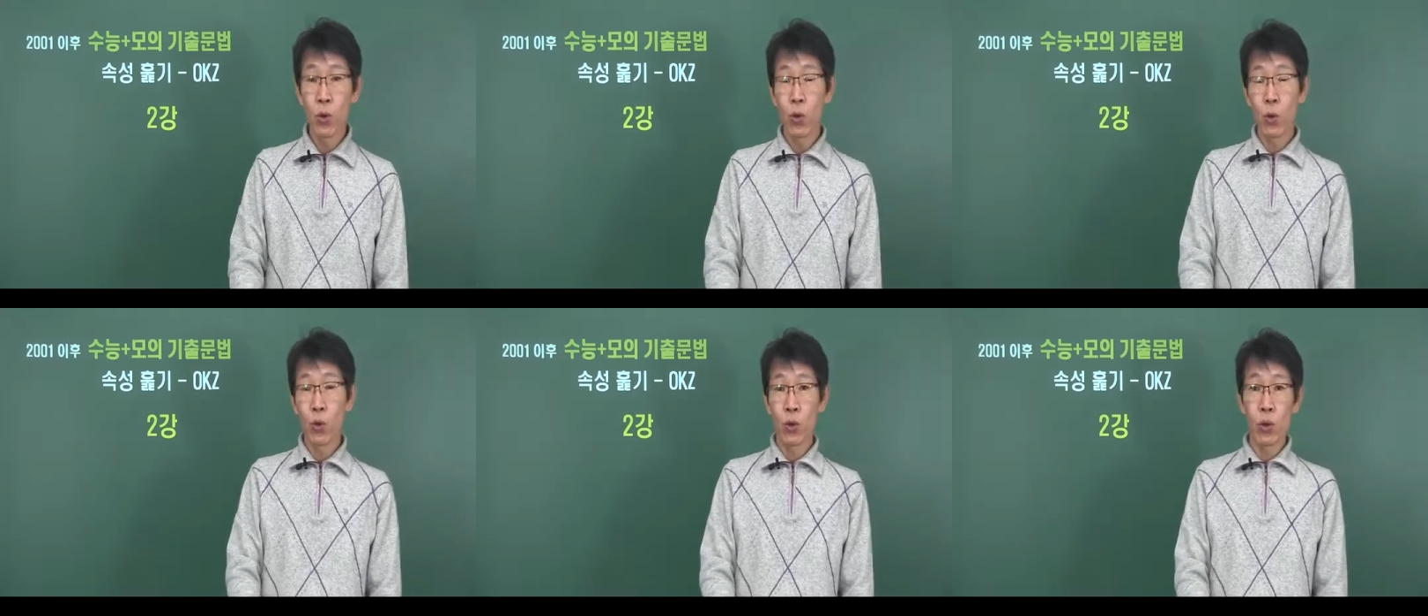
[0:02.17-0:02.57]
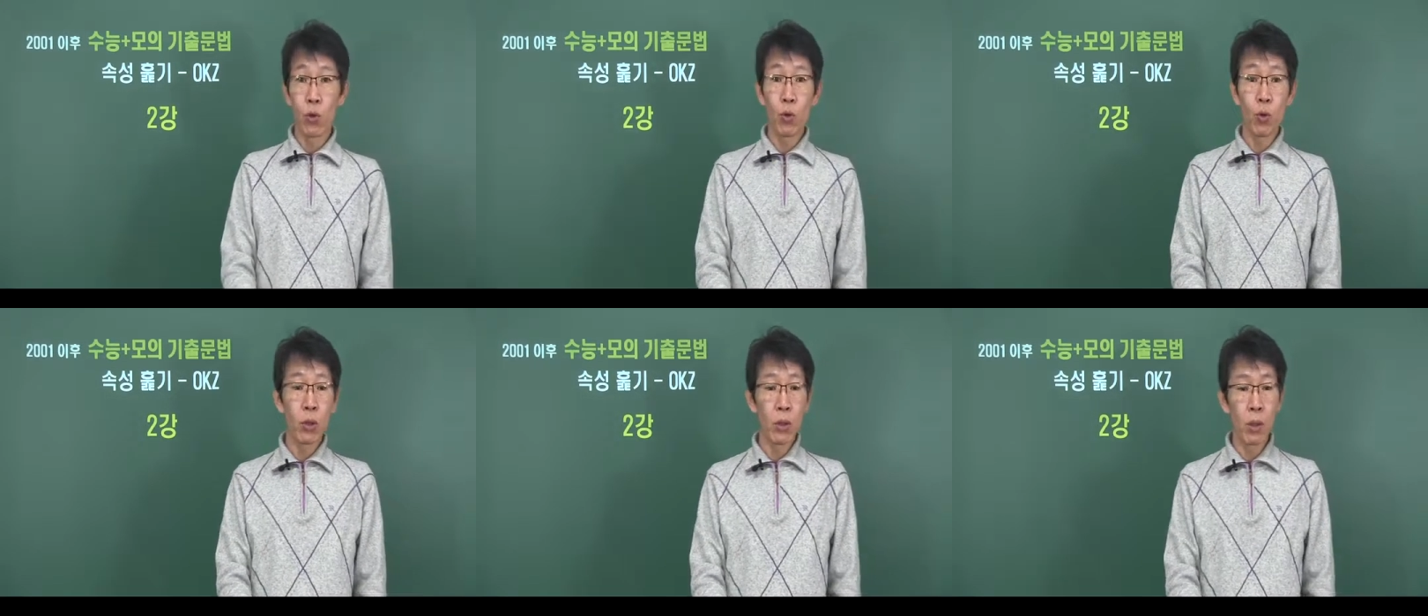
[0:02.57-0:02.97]

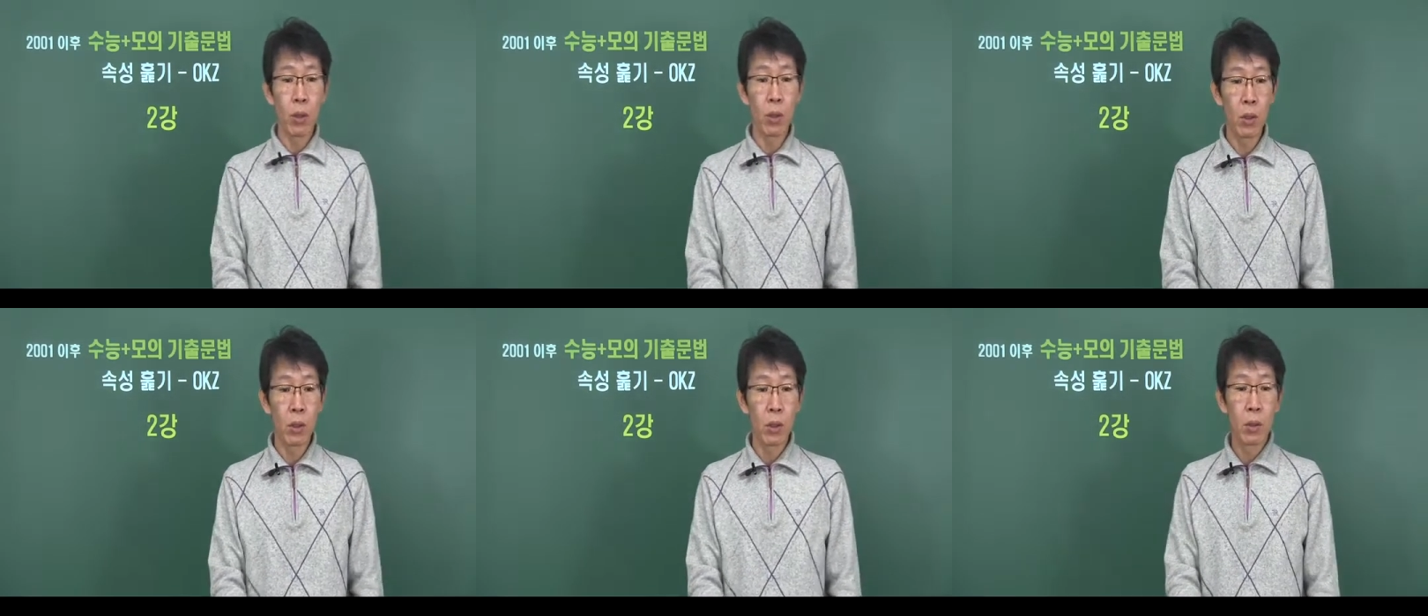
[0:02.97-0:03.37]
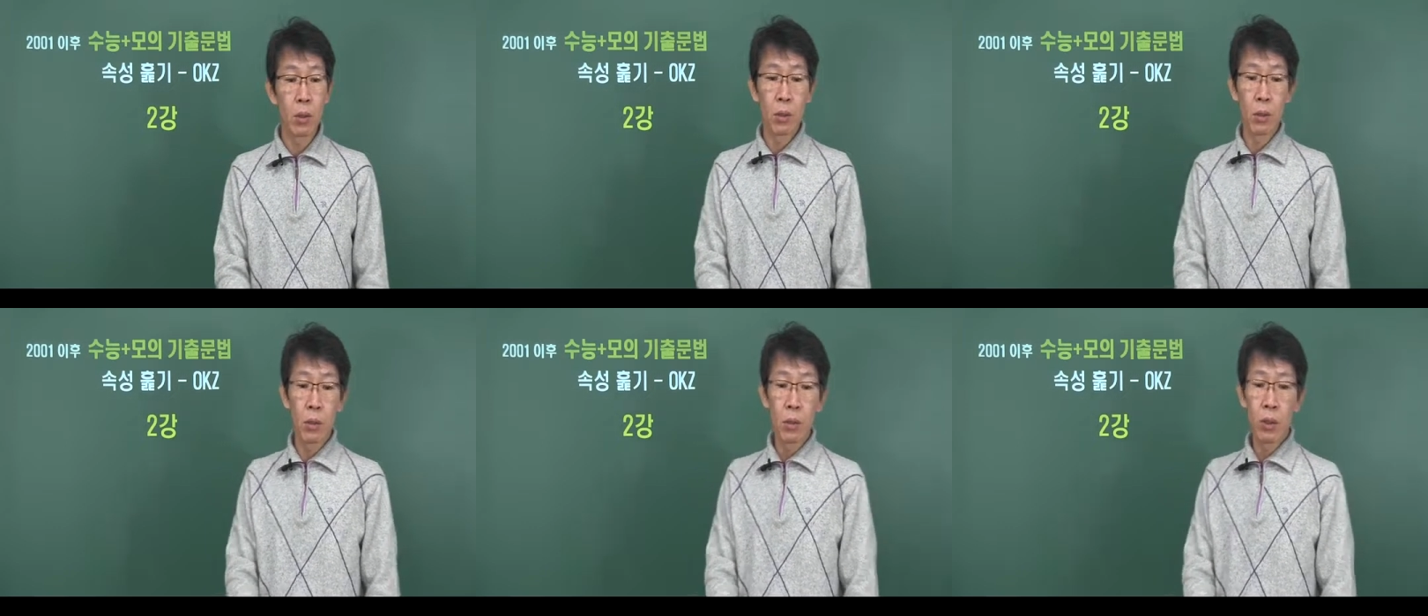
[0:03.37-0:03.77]
속성 훑기
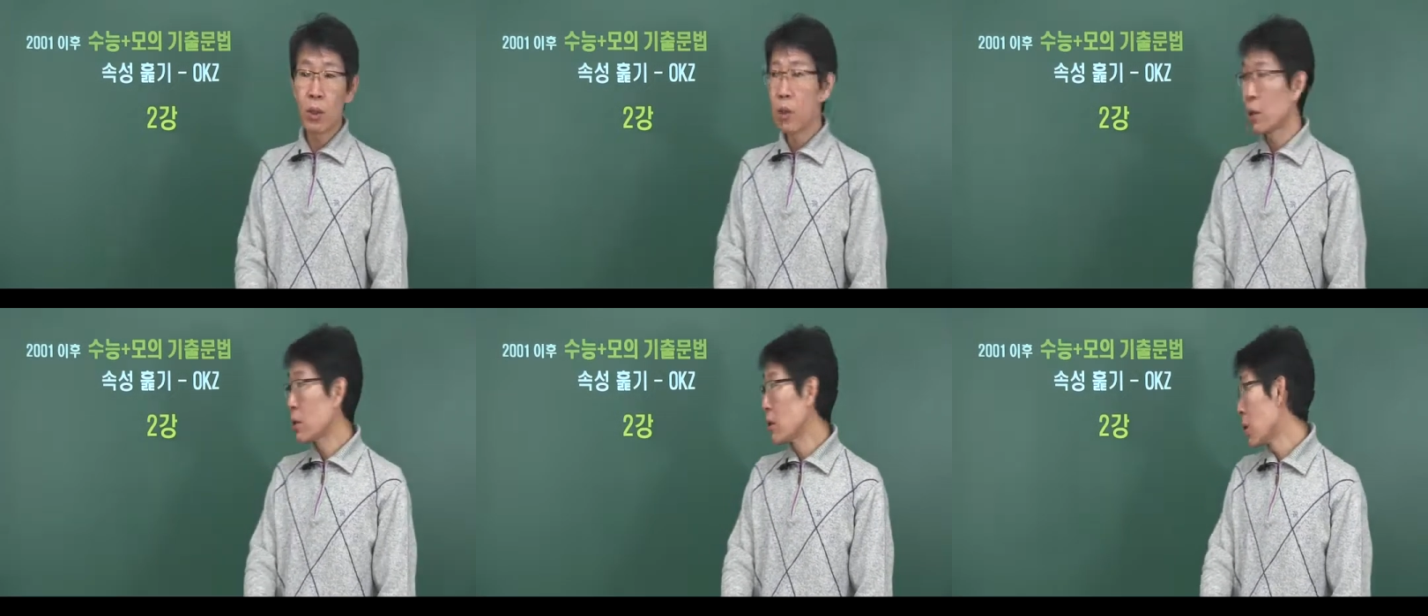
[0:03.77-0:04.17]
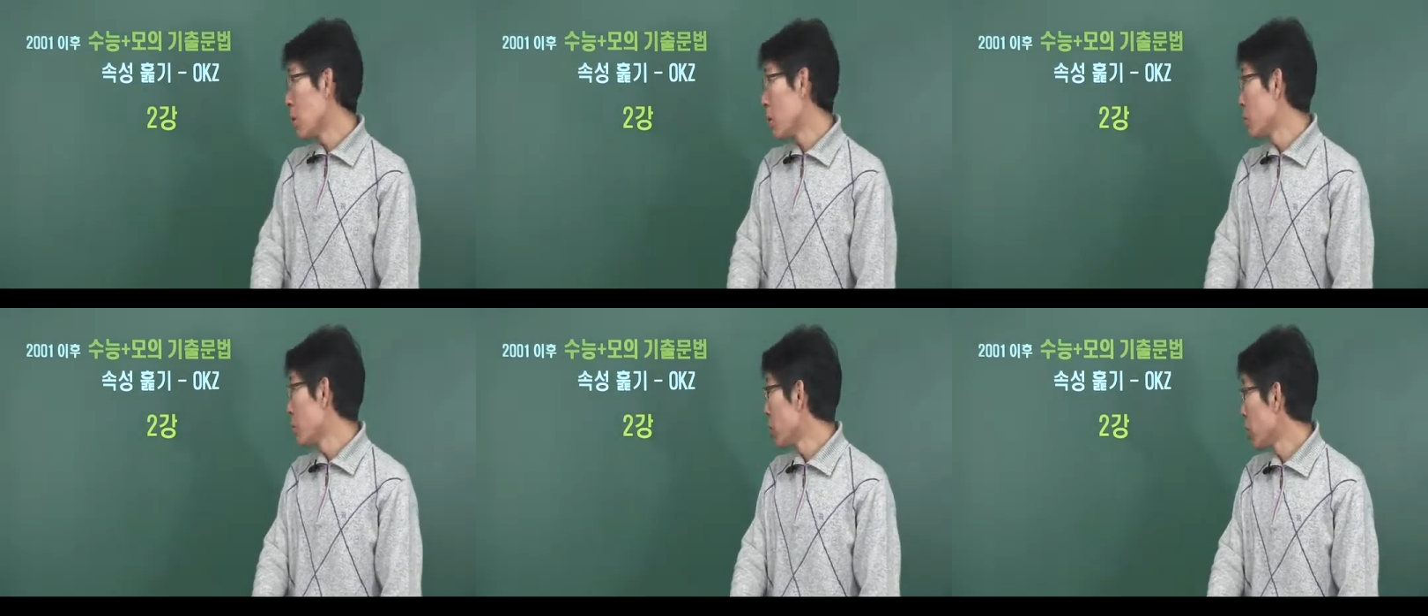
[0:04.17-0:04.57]
어, 2강을
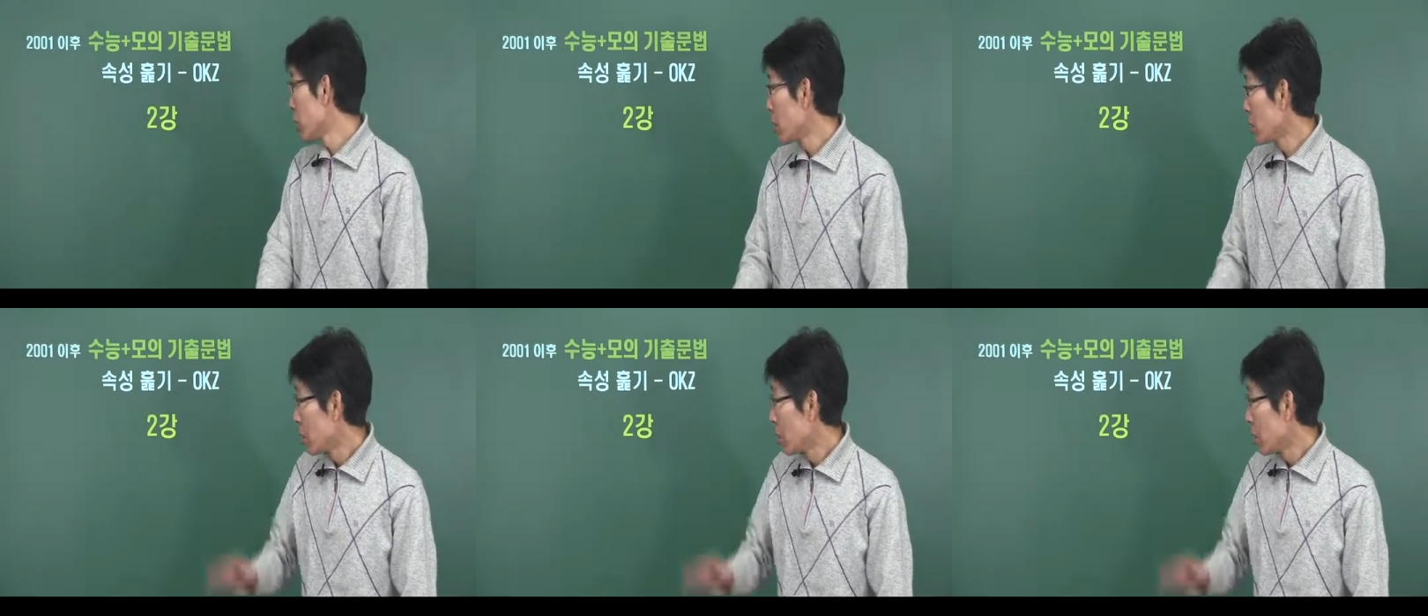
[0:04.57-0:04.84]
가봅니다.